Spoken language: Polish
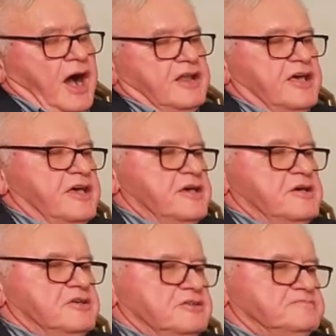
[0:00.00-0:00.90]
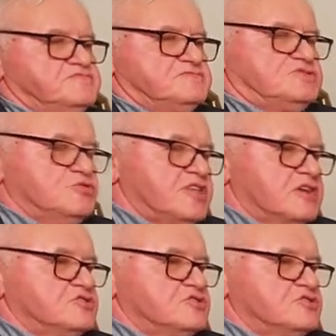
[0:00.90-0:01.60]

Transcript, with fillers: Ale tutaj jak